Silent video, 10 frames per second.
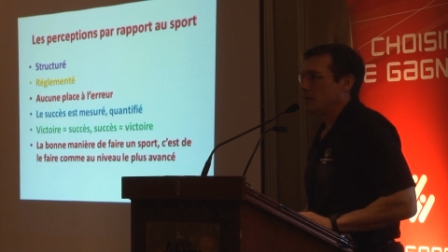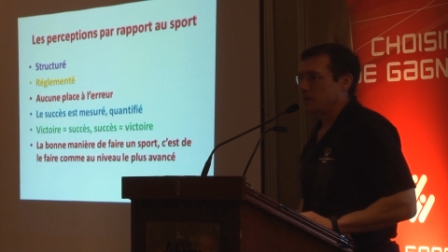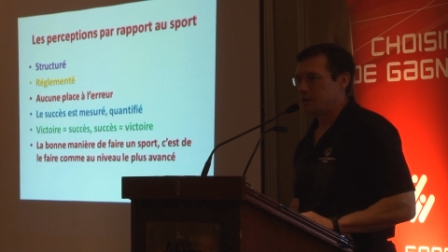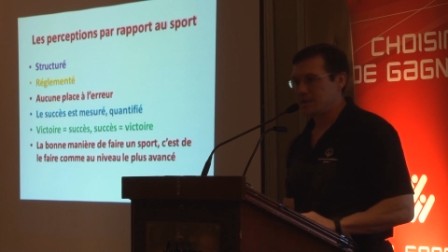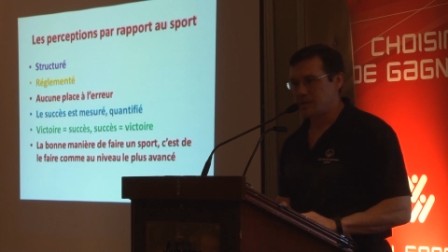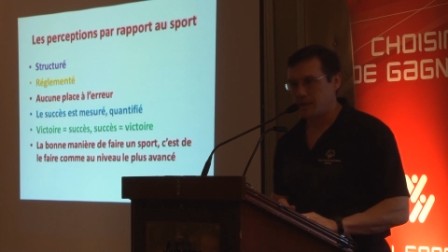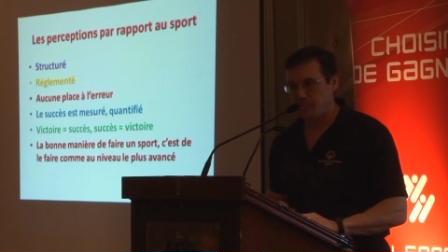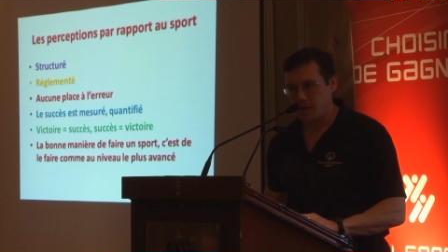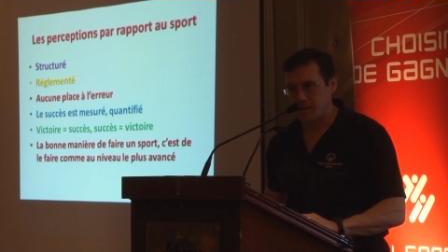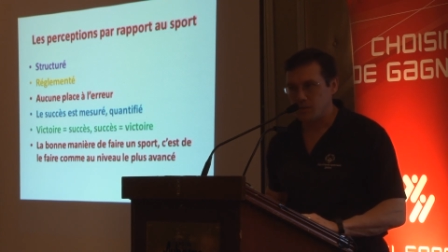des
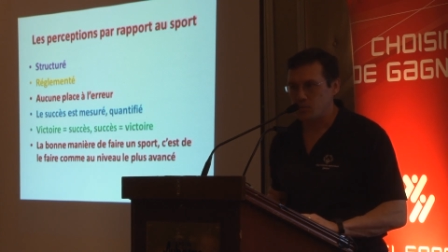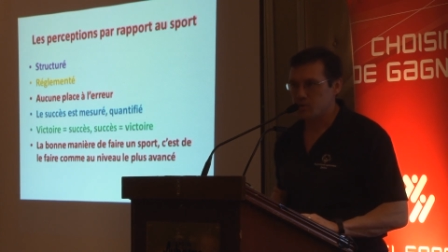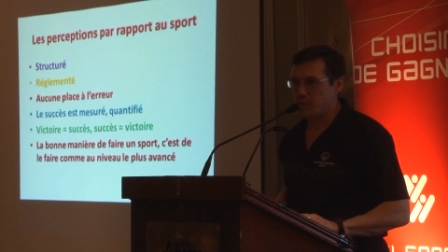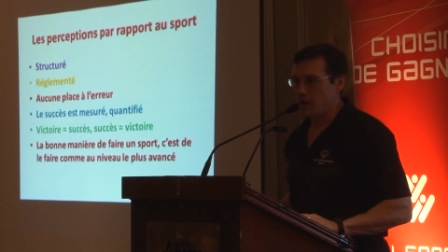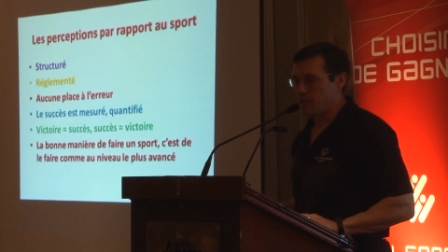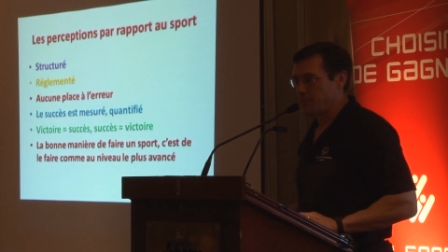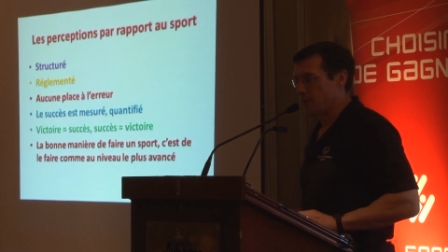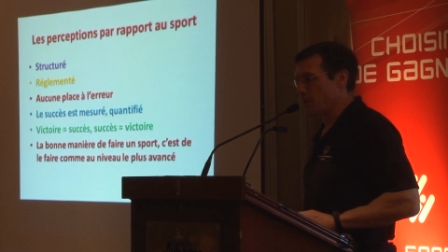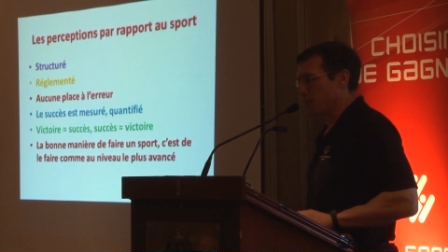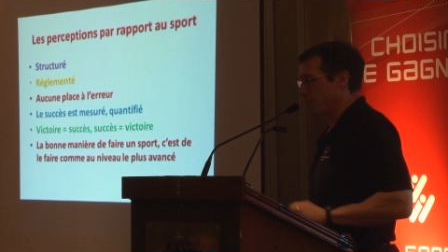adaptations du sport.
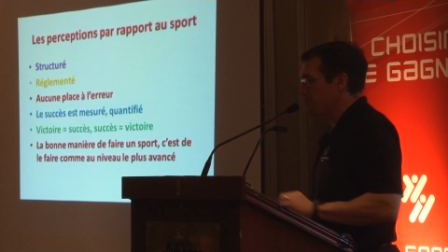Donc,